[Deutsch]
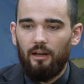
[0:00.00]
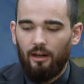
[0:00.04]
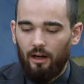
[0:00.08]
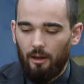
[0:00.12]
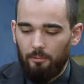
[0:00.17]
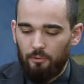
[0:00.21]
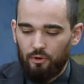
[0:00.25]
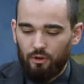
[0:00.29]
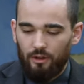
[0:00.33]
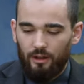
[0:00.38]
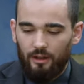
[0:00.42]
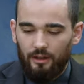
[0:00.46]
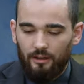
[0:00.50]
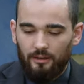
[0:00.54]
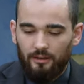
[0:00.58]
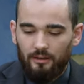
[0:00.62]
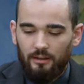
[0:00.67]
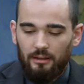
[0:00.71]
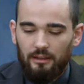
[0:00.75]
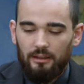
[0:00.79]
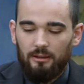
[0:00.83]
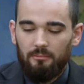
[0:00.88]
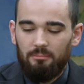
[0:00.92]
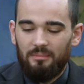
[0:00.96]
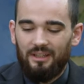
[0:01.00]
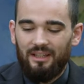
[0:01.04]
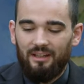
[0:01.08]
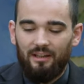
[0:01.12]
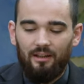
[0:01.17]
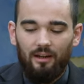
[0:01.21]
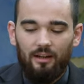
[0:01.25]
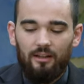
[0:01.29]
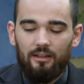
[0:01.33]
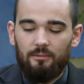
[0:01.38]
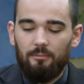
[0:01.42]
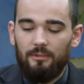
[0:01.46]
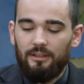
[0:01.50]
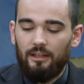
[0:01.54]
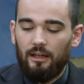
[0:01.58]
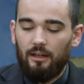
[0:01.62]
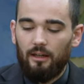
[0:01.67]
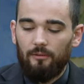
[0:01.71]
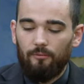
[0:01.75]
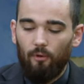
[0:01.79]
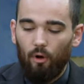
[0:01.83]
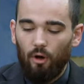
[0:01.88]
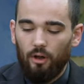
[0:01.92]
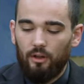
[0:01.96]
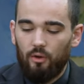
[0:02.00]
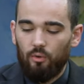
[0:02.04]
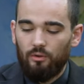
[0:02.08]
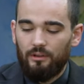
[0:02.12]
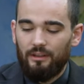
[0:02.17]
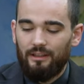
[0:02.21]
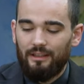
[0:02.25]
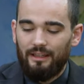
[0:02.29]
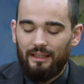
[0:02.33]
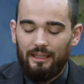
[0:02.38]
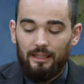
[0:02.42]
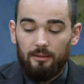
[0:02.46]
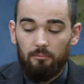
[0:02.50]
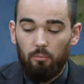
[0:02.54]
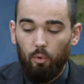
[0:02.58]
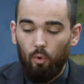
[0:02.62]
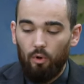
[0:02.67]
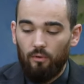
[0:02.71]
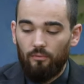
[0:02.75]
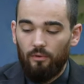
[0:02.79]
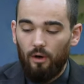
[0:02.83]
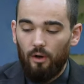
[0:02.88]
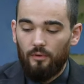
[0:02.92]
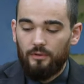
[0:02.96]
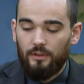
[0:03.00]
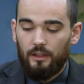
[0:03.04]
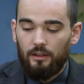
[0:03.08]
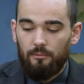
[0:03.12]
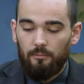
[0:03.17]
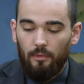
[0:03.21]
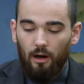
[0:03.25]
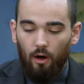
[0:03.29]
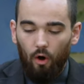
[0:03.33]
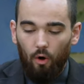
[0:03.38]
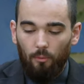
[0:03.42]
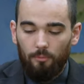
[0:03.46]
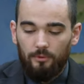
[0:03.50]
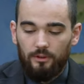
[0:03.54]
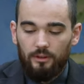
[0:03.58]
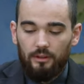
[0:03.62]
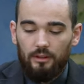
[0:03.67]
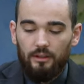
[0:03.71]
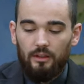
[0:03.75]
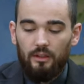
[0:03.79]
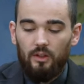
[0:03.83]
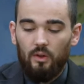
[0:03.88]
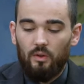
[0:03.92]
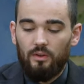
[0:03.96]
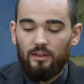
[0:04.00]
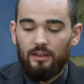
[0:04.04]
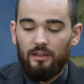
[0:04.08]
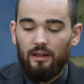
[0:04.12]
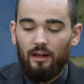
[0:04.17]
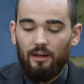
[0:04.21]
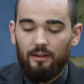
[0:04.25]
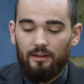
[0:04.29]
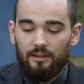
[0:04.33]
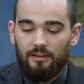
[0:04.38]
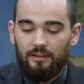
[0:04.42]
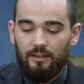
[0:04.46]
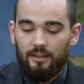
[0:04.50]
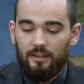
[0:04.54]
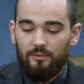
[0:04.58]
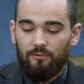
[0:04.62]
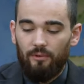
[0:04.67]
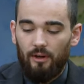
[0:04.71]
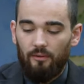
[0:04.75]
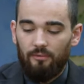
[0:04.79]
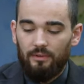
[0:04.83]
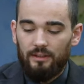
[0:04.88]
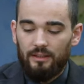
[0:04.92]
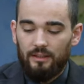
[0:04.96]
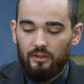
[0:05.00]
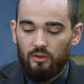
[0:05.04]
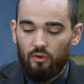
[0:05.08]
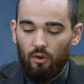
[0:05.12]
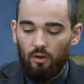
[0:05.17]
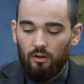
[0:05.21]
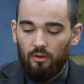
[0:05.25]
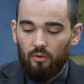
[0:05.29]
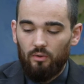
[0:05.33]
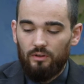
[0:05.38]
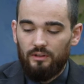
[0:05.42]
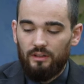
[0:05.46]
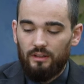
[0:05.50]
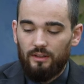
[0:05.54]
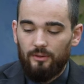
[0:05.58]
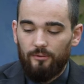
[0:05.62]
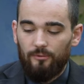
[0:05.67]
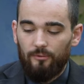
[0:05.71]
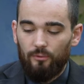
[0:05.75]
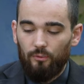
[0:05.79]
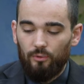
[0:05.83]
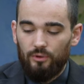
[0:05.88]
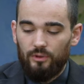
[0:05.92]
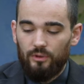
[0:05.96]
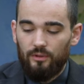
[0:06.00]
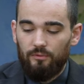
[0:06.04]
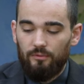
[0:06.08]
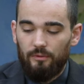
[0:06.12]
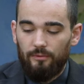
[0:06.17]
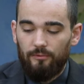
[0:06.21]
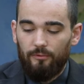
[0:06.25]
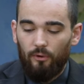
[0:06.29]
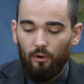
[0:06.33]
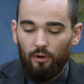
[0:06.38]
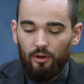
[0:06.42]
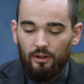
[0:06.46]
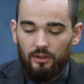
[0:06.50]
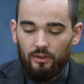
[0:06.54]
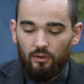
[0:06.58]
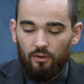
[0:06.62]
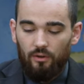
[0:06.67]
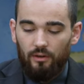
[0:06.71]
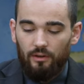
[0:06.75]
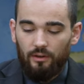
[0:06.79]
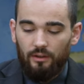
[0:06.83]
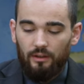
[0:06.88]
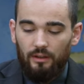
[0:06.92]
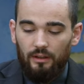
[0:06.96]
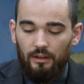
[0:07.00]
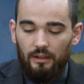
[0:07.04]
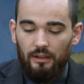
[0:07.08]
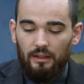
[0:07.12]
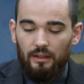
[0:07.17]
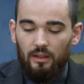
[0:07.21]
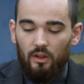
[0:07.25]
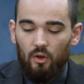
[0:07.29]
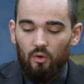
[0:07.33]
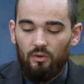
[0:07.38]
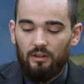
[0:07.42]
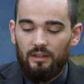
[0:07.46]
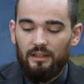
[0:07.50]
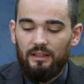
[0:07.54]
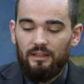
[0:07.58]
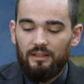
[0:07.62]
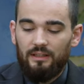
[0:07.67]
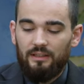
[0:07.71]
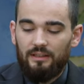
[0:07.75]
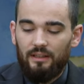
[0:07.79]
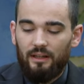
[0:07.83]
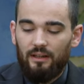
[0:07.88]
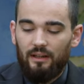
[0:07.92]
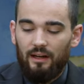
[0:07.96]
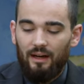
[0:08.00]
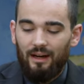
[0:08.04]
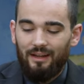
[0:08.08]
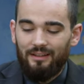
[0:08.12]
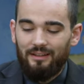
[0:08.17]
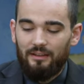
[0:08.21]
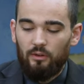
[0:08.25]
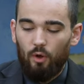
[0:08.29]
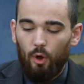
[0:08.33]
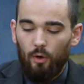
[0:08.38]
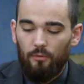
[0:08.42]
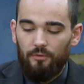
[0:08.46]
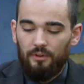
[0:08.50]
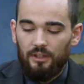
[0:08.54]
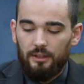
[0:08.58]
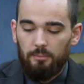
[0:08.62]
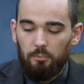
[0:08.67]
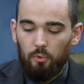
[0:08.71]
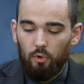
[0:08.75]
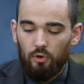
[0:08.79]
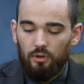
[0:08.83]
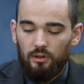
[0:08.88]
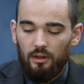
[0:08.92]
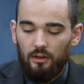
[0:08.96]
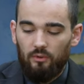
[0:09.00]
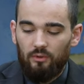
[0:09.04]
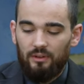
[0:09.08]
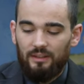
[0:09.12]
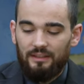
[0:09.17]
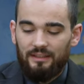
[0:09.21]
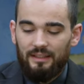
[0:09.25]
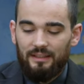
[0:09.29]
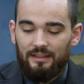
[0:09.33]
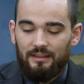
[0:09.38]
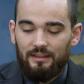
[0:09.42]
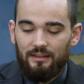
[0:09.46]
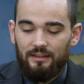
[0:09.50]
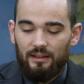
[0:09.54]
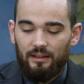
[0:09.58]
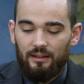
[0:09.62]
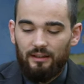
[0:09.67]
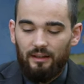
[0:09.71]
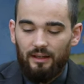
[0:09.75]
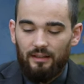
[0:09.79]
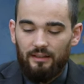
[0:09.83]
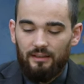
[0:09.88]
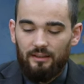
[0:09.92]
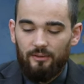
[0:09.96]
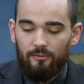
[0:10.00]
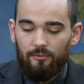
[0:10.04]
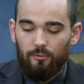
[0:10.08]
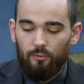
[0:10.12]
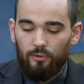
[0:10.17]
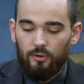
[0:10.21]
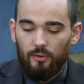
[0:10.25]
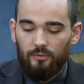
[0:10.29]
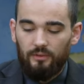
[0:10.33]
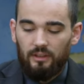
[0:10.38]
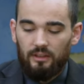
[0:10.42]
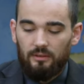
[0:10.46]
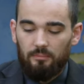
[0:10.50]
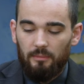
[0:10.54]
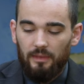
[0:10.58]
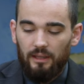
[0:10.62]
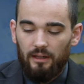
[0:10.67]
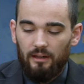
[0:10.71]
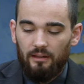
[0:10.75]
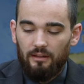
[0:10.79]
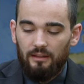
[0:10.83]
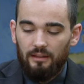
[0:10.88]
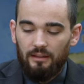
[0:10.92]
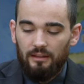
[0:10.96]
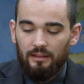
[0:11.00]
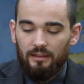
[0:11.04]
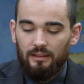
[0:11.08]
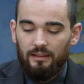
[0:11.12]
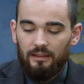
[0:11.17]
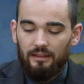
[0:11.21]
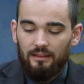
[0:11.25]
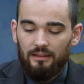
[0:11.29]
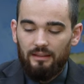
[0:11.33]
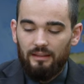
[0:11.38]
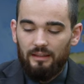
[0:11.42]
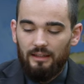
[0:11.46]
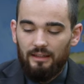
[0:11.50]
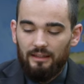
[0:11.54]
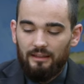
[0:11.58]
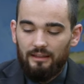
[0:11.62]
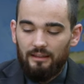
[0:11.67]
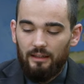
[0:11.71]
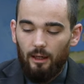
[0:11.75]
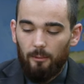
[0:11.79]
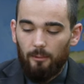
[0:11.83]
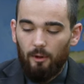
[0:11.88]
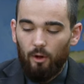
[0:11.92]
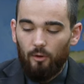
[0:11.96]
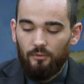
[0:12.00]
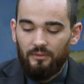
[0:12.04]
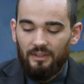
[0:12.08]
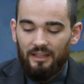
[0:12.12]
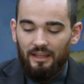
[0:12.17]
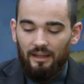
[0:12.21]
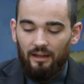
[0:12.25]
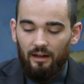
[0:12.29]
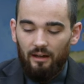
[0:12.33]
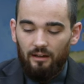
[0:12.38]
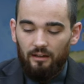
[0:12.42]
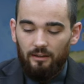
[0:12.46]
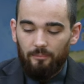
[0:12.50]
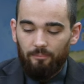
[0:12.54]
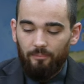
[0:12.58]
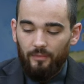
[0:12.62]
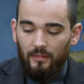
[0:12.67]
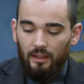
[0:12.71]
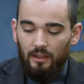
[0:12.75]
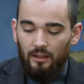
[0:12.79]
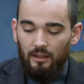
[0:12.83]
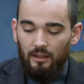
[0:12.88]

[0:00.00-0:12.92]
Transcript: herabsteigen, bekleidet mit einer Wolke und ein Regenbogen war auf seinem Haupt. Sein Angesicht war wie die Sonne und seine Füße wie Feuersäulen. Und er hielt in seiner Hand ein offenes Büchlein und er setzte seinen rechten Fuß auf das Meer, den linken aber auf die Erde.